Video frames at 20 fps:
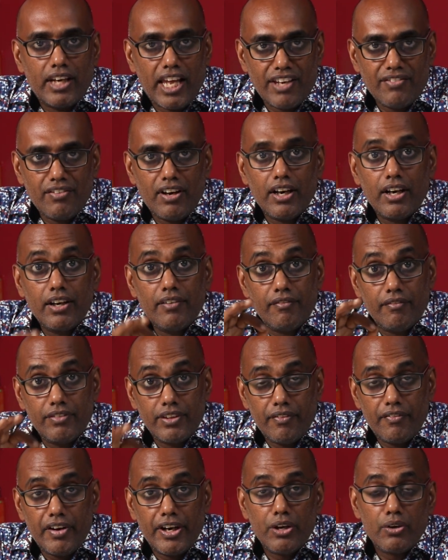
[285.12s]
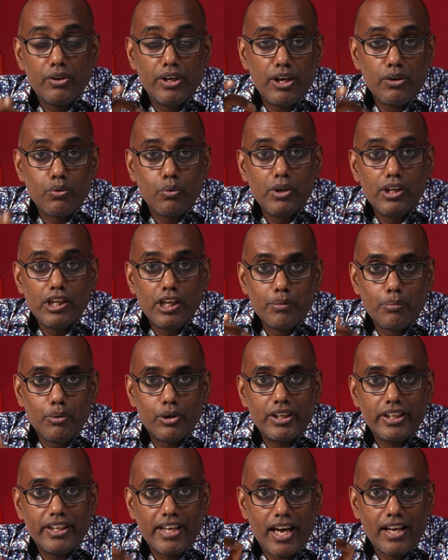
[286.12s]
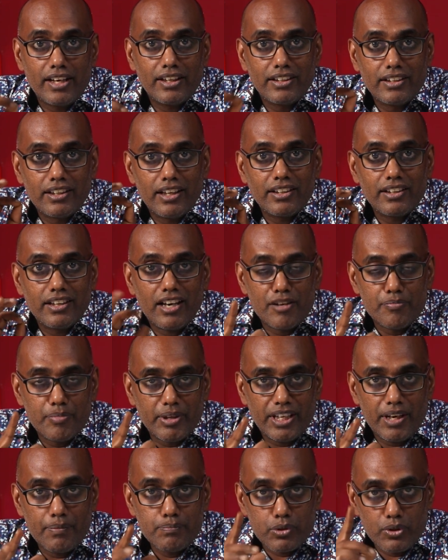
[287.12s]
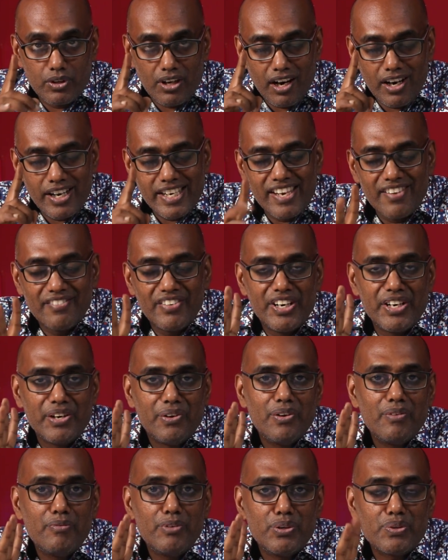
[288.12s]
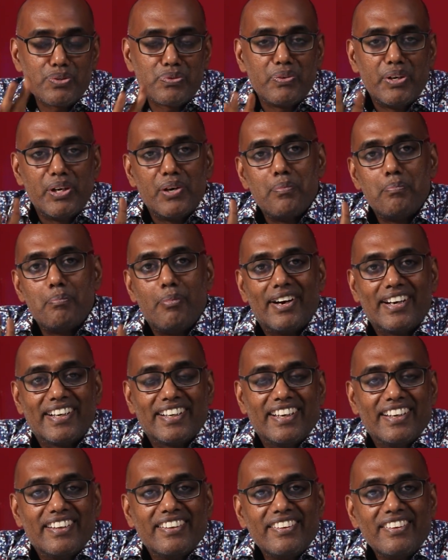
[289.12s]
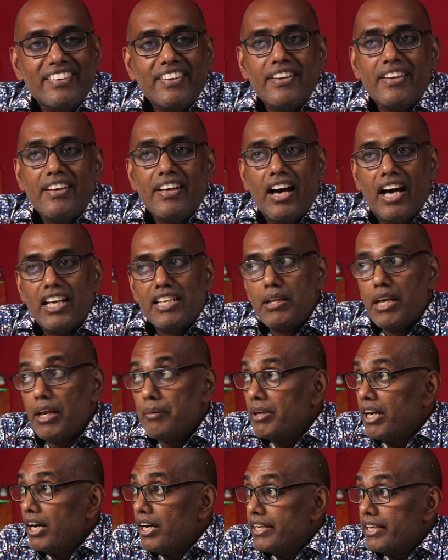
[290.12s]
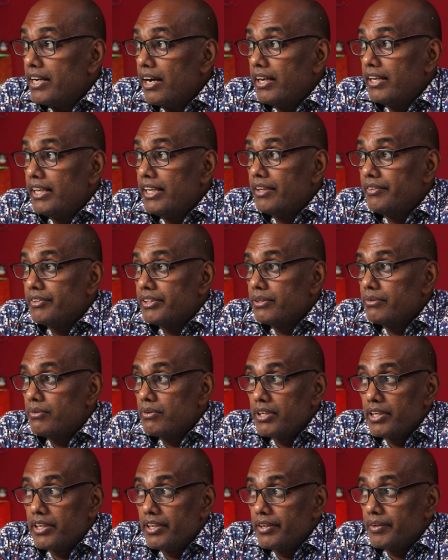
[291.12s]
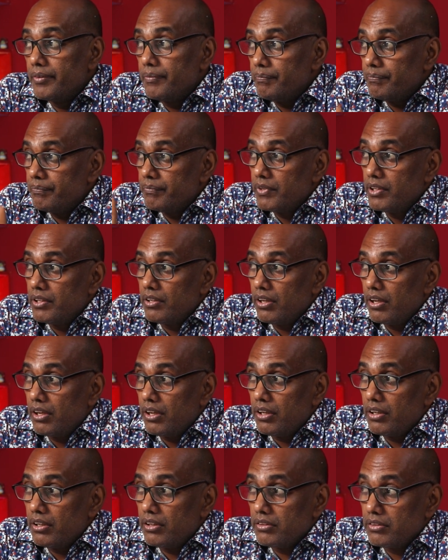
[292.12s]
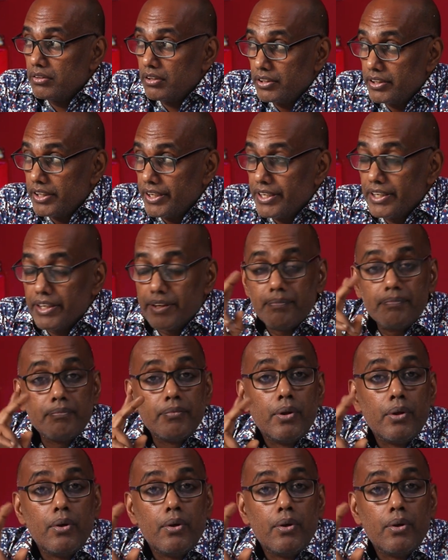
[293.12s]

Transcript: லைவாக இந்த வீடியோலேயே குலுக்கல் போட்டு யாருக்குன்னு அதை காண்பிக்கிறேன் ஸோ நாளைக்கு வீடியோ நியூஸ் வீடியோ பாருங்கள் அதுவும் இல்லாமல் நாளைக்கு காலையில் வந்து ஒரு அந்த இருக்குது